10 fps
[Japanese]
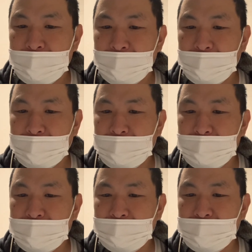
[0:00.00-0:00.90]
えー、
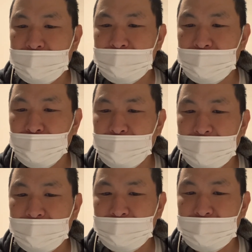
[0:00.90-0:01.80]
裂いたりして飲まない
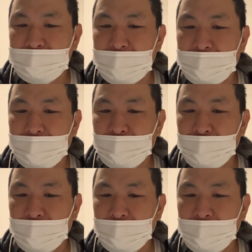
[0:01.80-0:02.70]
でください。
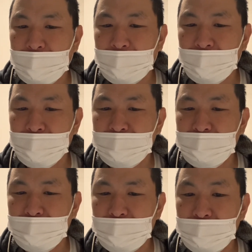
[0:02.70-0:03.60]
えー、幼、
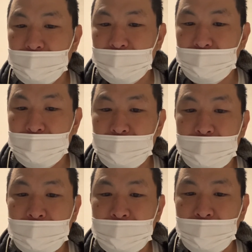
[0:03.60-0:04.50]

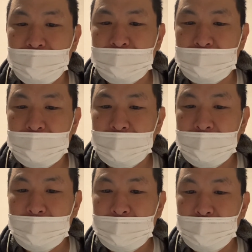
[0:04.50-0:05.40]
えー、幼児、
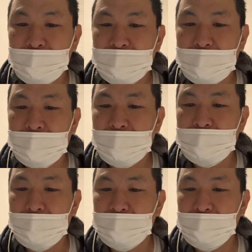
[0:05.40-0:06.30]
未成年
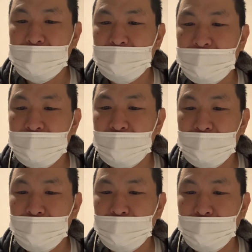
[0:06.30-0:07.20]
者については異常
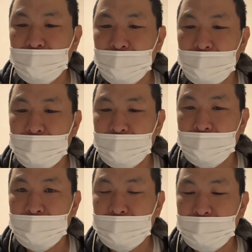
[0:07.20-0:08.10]
行動
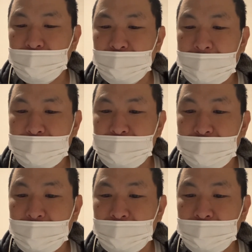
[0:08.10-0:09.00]
の発
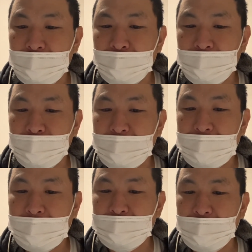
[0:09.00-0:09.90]
言の恐れ
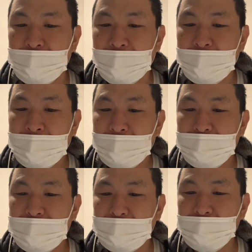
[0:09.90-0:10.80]
があるため、自
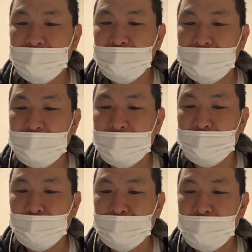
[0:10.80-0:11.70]
宅において
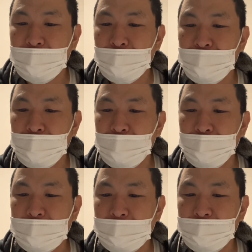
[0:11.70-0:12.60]
療養を行
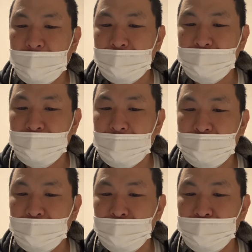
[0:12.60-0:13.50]
う場合、少なく
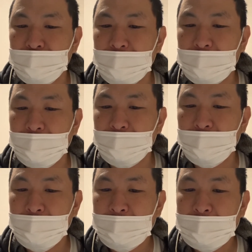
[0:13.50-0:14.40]
とも2日間、
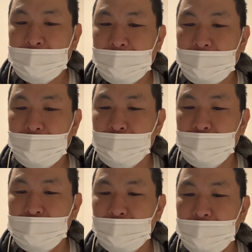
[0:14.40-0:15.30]
えー、保護
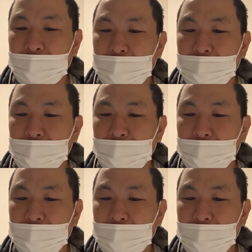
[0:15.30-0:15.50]
者は